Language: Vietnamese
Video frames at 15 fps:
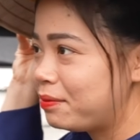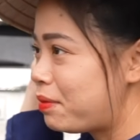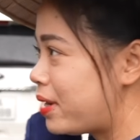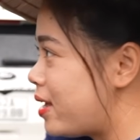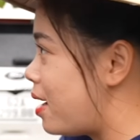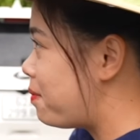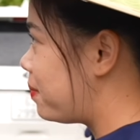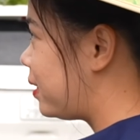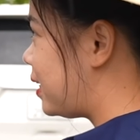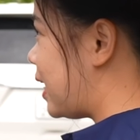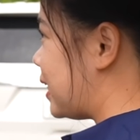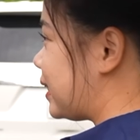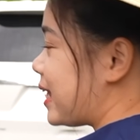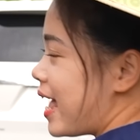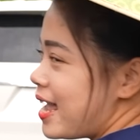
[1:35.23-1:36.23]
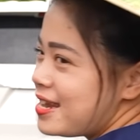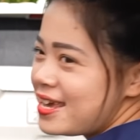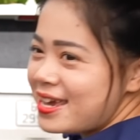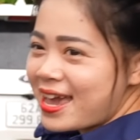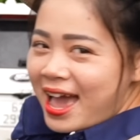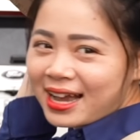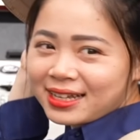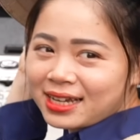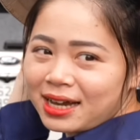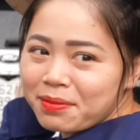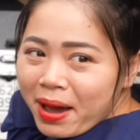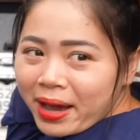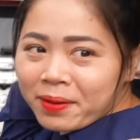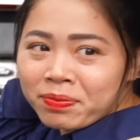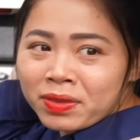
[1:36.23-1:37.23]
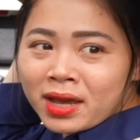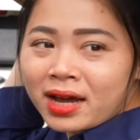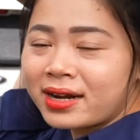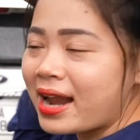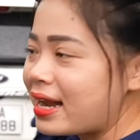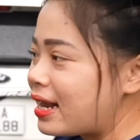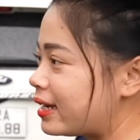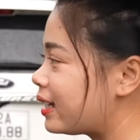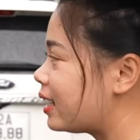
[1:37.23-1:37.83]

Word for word: bây giờ mình à, sẽ đi ăn nha các bạn Thật ra là